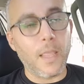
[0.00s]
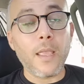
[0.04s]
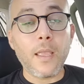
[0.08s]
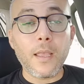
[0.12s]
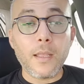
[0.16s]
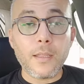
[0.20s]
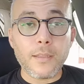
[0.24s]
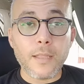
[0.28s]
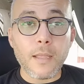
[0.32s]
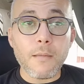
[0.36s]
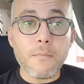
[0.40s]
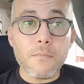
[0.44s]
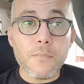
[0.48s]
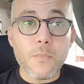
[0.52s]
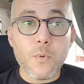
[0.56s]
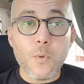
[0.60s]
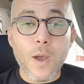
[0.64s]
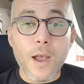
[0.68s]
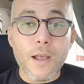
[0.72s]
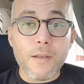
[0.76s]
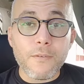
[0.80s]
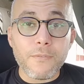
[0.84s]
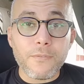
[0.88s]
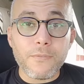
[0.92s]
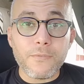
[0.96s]
تم
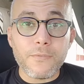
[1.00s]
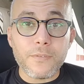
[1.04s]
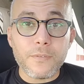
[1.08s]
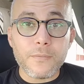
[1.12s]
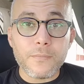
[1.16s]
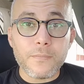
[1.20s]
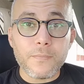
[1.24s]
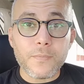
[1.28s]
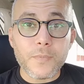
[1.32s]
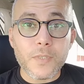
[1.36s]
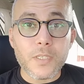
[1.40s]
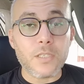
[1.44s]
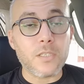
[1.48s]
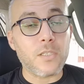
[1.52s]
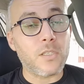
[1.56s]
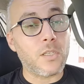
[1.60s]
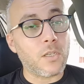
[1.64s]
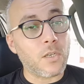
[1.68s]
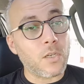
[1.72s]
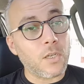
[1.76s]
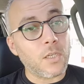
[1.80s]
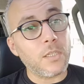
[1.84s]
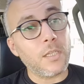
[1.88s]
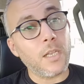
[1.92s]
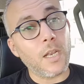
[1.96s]
وقف
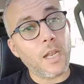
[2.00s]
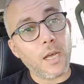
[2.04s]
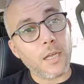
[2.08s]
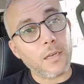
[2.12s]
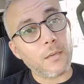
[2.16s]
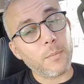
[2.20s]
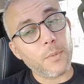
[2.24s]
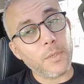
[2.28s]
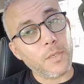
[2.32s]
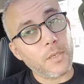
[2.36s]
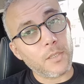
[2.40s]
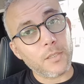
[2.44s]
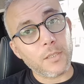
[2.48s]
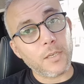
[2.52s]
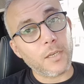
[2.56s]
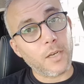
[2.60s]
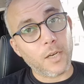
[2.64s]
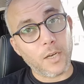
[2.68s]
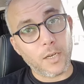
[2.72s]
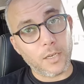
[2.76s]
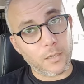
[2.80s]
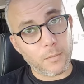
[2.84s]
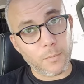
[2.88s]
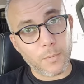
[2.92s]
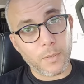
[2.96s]
استيراد العربيات
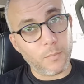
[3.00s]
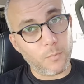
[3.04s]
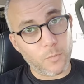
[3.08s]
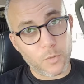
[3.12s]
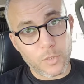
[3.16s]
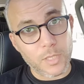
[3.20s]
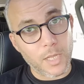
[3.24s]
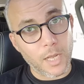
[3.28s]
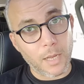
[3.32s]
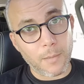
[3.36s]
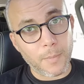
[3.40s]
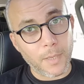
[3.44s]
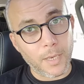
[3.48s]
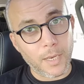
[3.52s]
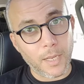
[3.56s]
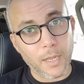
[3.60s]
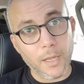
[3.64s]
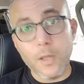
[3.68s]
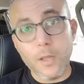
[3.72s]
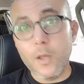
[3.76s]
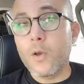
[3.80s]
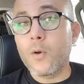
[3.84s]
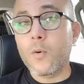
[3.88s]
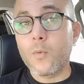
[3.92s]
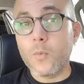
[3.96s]
الكهرباء المستعمله
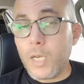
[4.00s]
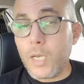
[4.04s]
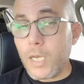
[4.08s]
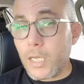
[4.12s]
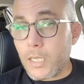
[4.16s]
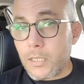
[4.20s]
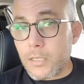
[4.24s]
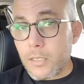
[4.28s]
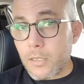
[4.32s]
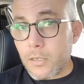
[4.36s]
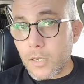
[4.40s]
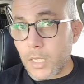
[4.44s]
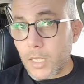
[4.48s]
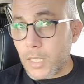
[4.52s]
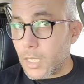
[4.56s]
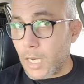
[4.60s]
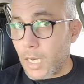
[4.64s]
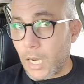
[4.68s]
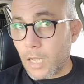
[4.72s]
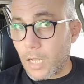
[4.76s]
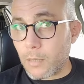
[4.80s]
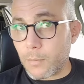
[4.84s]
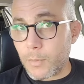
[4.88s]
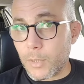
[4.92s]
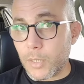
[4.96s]
والاستيراد
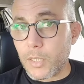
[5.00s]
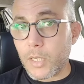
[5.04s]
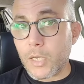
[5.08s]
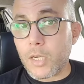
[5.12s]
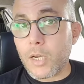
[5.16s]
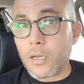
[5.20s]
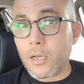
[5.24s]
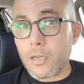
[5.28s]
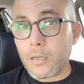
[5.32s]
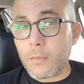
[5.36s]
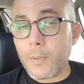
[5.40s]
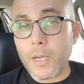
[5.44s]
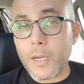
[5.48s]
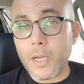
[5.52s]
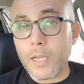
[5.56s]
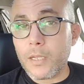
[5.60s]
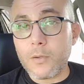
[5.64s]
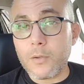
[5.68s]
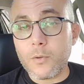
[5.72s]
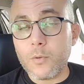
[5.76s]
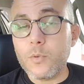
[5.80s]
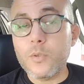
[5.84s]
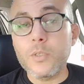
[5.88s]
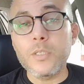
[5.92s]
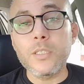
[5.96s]
للعربيات الكهرباء
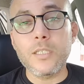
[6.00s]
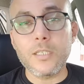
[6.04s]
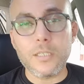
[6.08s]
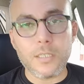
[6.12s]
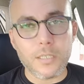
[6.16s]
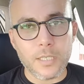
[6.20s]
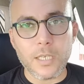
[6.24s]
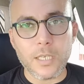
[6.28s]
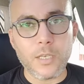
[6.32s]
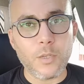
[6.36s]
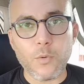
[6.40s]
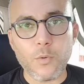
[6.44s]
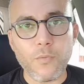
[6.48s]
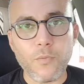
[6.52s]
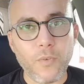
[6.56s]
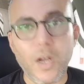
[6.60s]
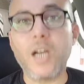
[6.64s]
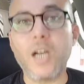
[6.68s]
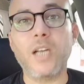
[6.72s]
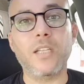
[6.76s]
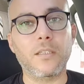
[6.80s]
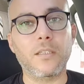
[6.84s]
هيكون زيرو فقط